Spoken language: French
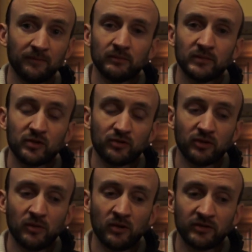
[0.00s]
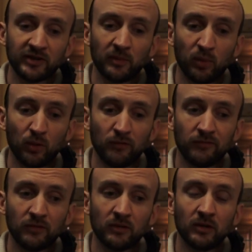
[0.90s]
Mais justement, ça
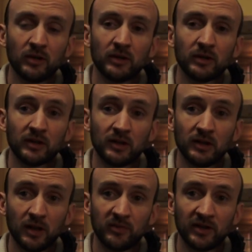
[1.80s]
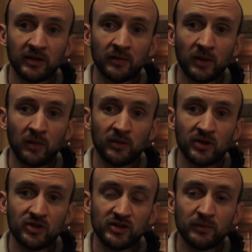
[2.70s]
prouve qu'il y a bien un pape
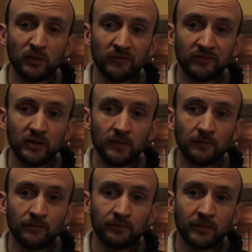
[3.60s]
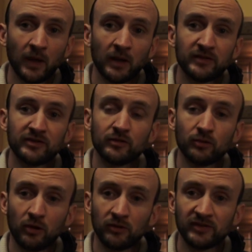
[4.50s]
légitime en vie. Si
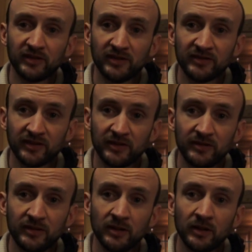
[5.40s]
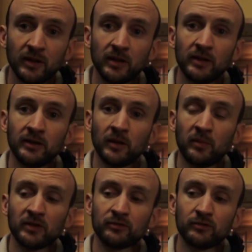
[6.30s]
durant des décennies, il n'y a
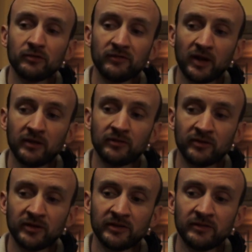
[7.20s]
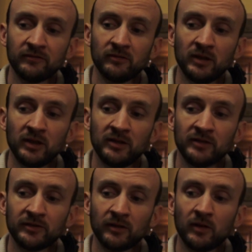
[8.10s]
pas eu de vraie tentative de
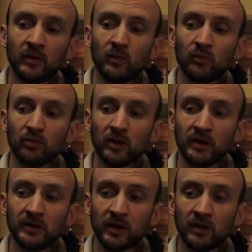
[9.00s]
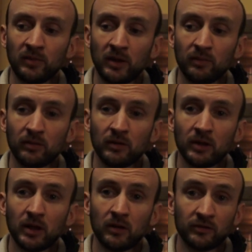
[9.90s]
l'Église pour élire un pape,
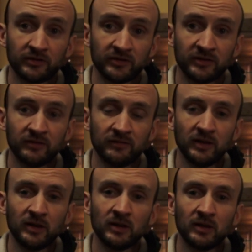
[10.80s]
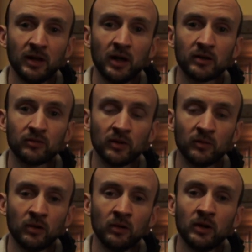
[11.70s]
alors ça signifie qu'il y a
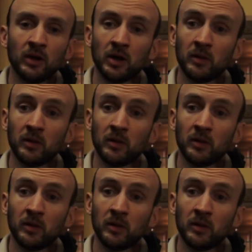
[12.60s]
actuellement un